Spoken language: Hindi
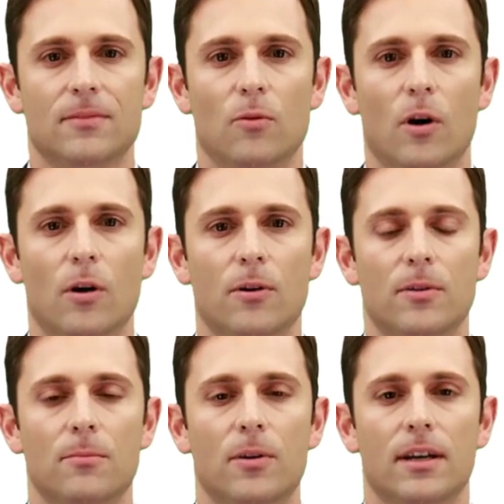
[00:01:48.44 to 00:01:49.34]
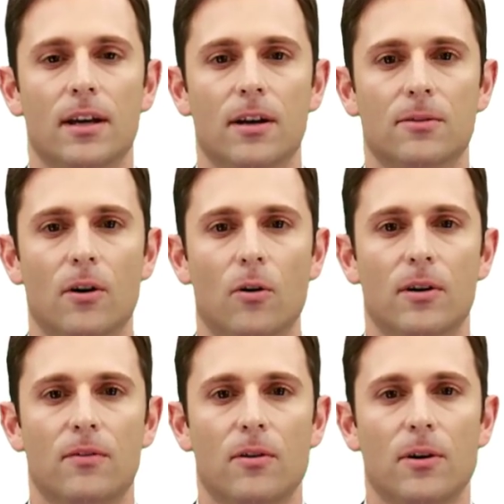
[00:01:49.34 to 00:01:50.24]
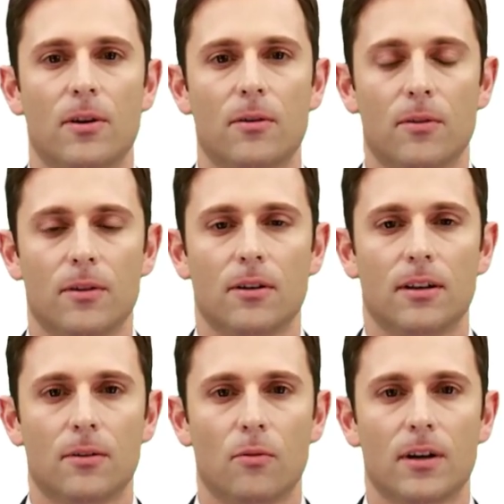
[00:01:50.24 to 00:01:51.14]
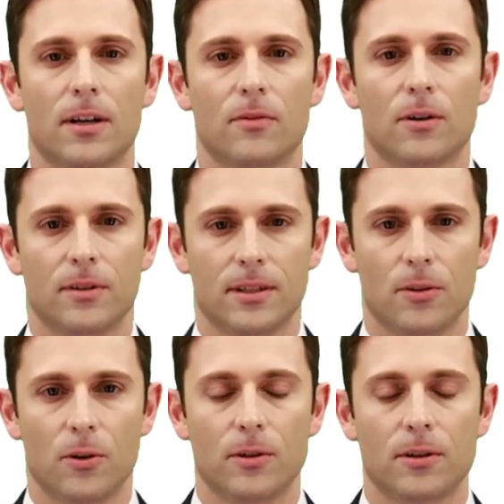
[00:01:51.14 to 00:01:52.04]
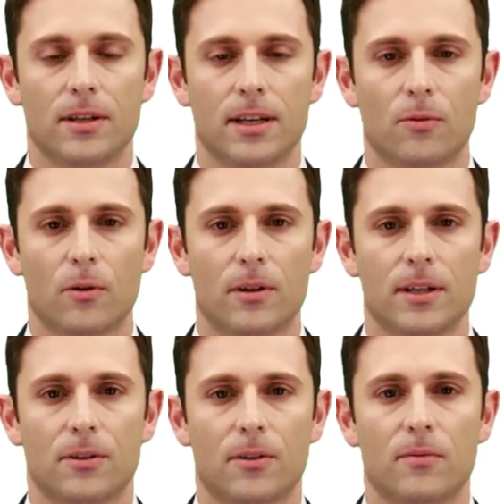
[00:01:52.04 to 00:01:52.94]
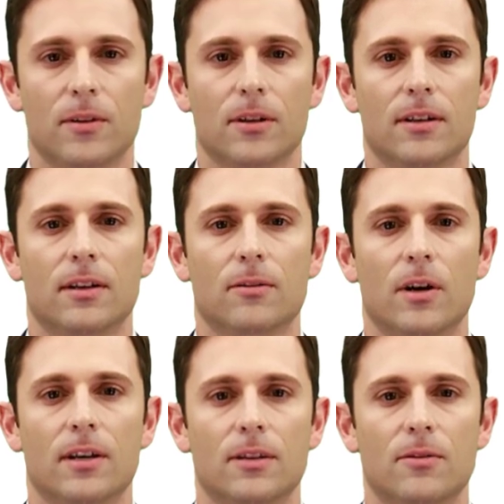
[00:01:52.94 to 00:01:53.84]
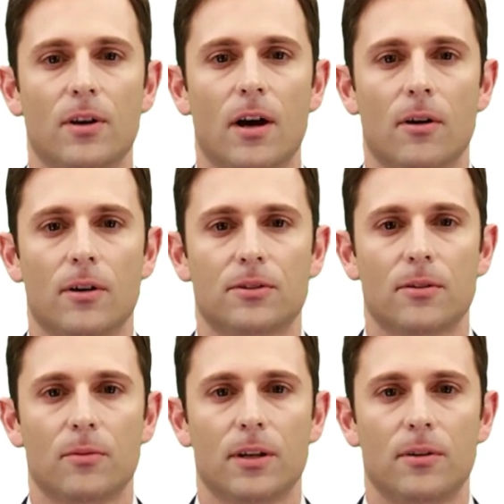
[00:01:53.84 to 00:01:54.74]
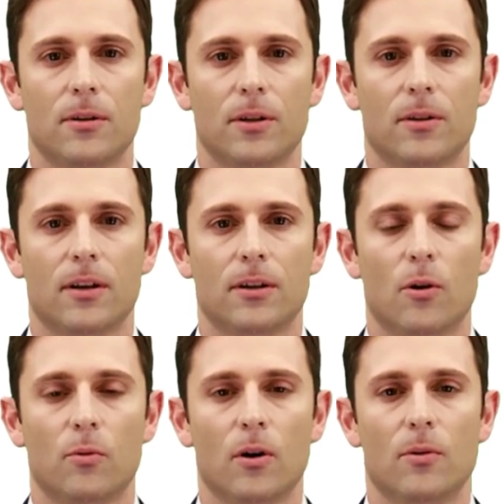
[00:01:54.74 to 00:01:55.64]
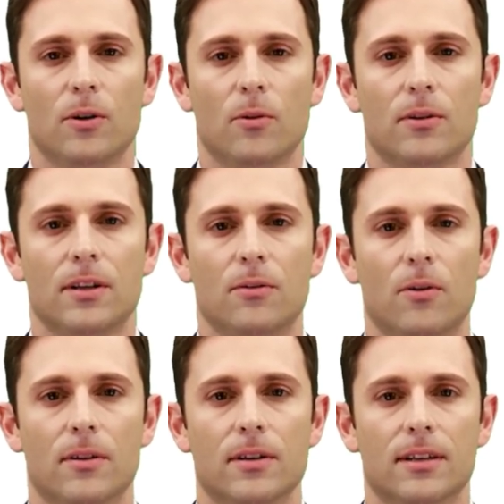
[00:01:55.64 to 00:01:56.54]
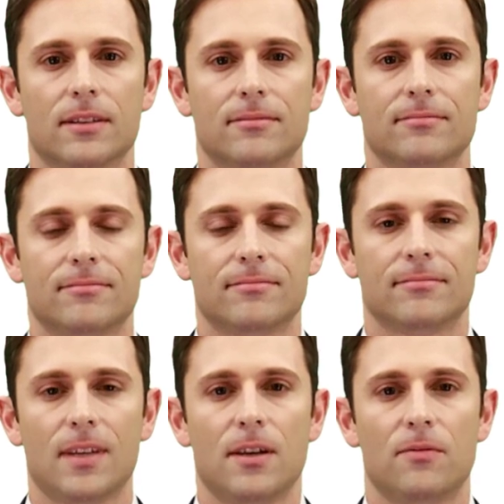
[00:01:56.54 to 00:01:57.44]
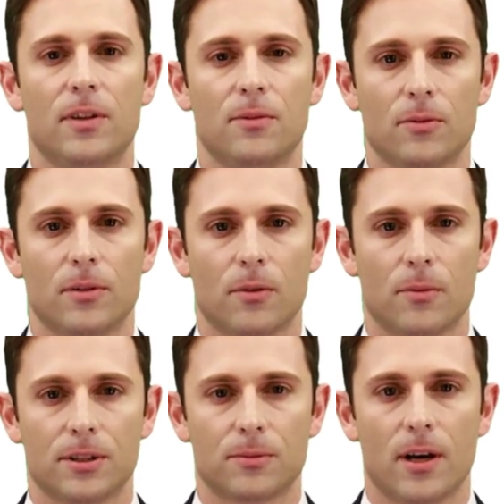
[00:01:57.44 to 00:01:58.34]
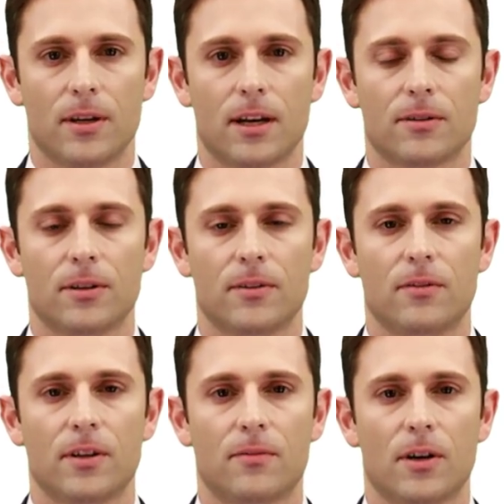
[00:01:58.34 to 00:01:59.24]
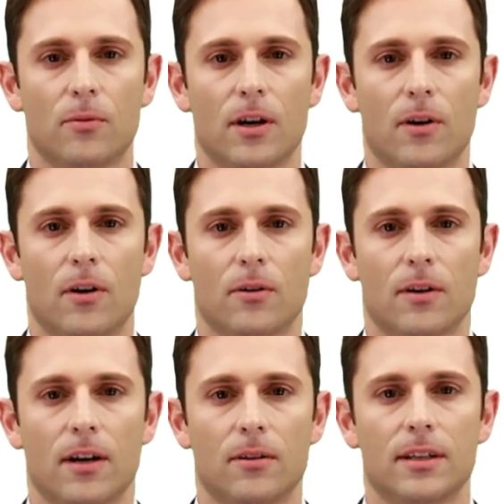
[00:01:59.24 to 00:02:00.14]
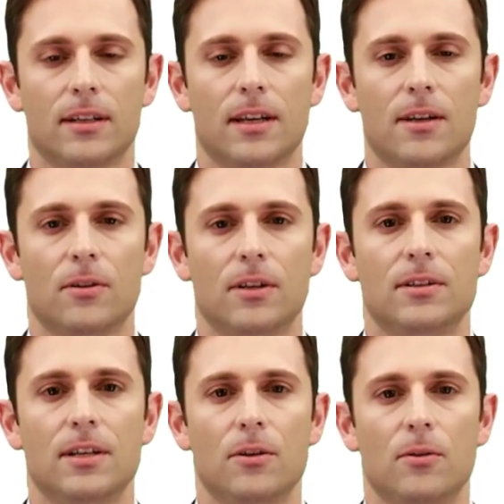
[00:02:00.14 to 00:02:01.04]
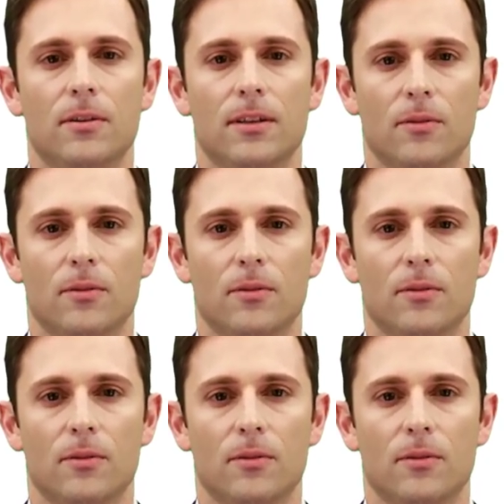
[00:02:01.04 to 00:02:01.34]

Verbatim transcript: महानदी बहिराज ओडिशा के कटक में न केवल इंजीनियरिंग की एक उत्कृष्ट कृति है बल्कि इसके आकर्षक दृश्य भी पर्यटकों को अपनी ओर खींचते हैं इस वीडियो में हम इस बहिराज की विशेषताओं का पता लगाएंगे इसकी इंजीनियरिंग की